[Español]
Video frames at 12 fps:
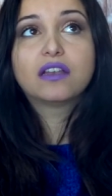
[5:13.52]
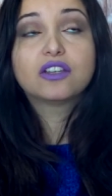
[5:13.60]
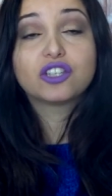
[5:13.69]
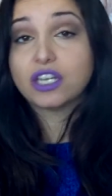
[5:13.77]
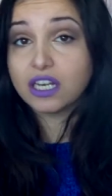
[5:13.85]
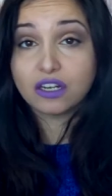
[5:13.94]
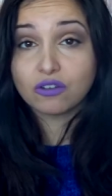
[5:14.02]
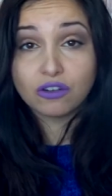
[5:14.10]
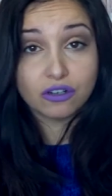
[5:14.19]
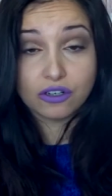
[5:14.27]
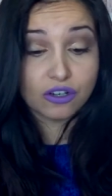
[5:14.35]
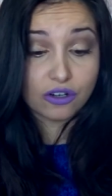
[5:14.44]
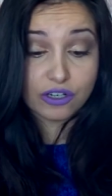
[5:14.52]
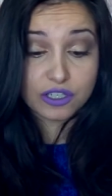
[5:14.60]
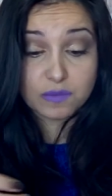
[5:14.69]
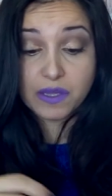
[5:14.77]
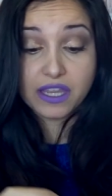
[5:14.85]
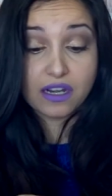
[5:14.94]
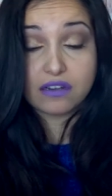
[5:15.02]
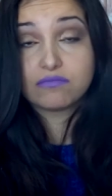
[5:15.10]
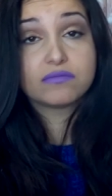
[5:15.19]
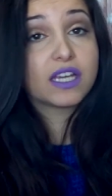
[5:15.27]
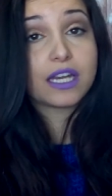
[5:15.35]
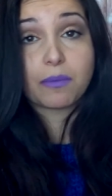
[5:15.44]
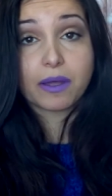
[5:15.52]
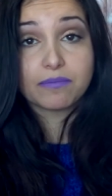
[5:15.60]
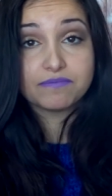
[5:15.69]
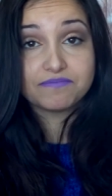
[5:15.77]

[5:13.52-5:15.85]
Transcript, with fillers: No tiene ningún olor especial, crema.